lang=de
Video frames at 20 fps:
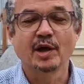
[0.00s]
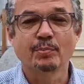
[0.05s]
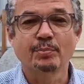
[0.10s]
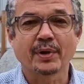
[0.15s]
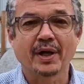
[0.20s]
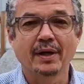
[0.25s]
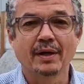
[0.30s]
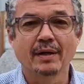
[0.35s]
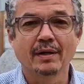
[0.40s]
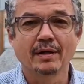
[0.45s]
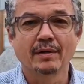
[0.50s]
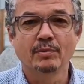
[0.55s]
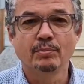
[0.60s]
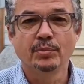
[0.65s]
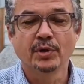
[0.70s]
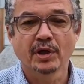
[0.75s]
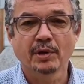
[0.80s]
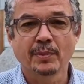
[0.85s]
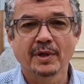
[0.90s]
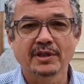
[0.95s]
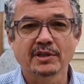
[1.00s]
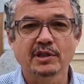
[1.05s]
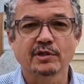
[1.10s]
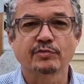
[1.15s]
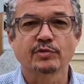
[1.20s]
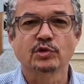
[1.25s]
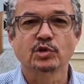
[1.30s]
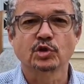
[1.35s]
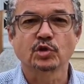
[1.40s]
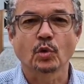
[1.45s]
April Bürgermeister
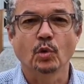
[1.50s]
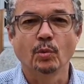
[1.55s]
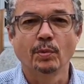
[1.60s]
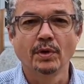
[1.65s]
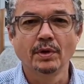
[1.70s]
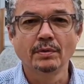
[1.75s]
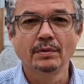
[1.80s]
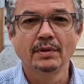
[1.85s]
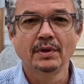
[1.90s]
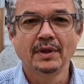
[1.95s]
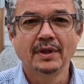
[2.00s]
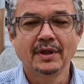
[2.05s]
von Strobel,